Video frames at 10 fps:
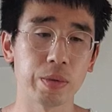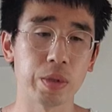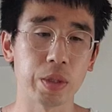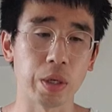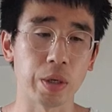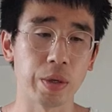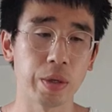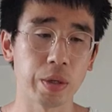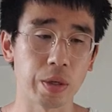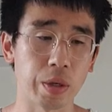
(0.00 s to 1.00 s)
진짜
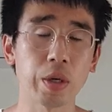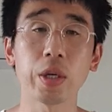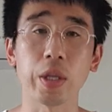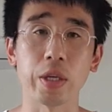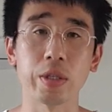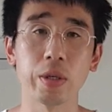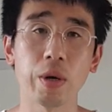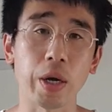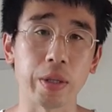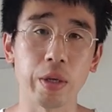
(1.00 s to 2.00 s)
그렇게 될
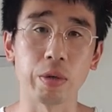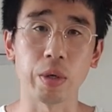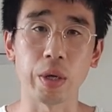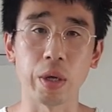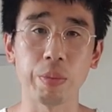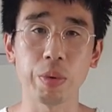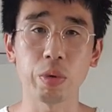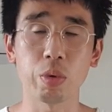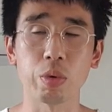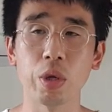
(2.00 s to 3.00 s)
것 같아요. 예,
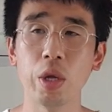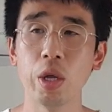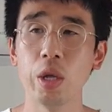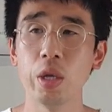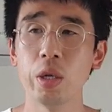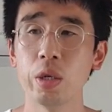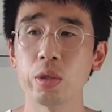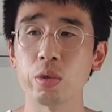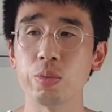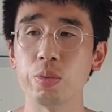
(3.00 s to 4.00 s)

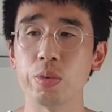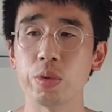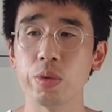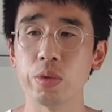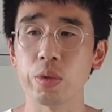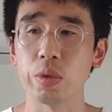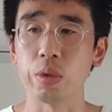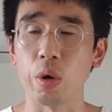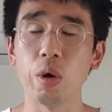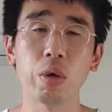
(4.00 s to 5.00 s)
한편으로는좀
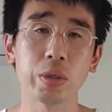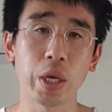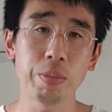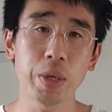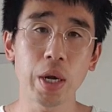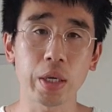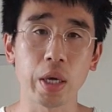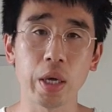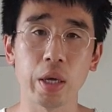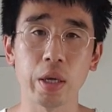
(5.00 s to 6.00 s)
더
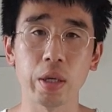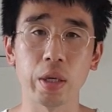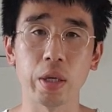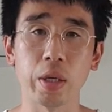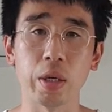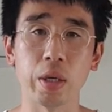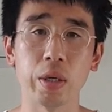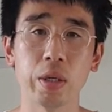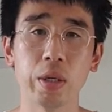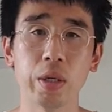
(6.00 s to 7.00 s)
세밀하게 예,
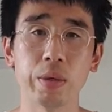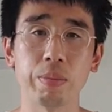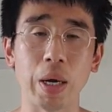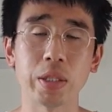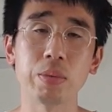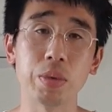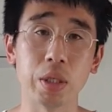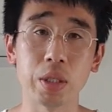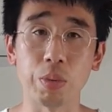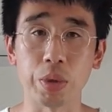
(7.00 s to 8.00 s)

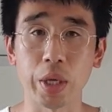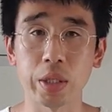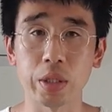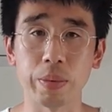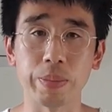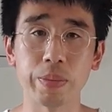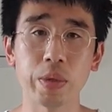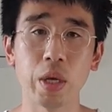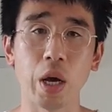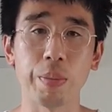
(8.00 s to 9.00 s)
말씀드리지 못한
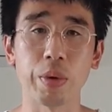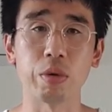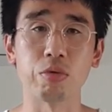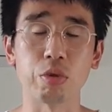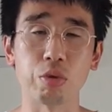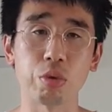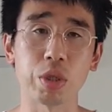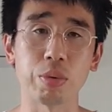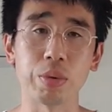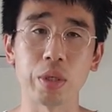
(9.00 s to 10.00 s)
점한편으로 우리
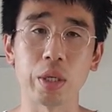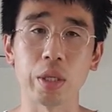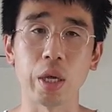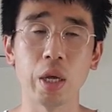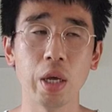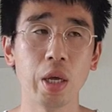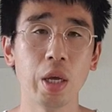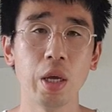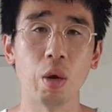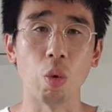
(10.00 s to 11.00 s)
구독자분들한테
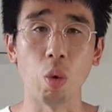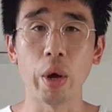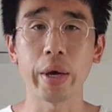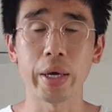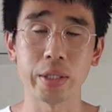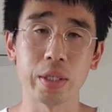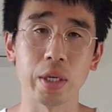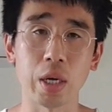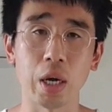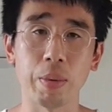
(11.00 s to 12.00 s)
오해가
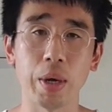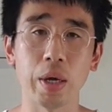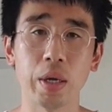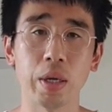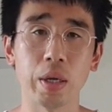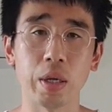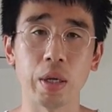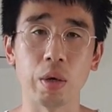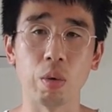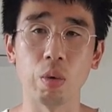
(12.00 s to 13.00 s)
있을까봐
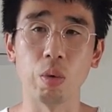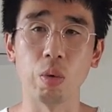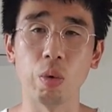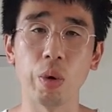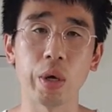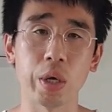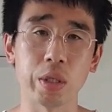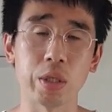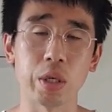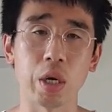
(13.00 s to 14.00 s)
예, 오해가
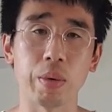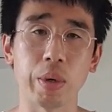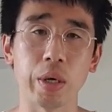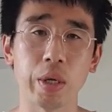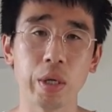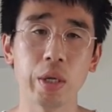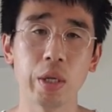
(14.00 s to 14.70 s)
있을까봐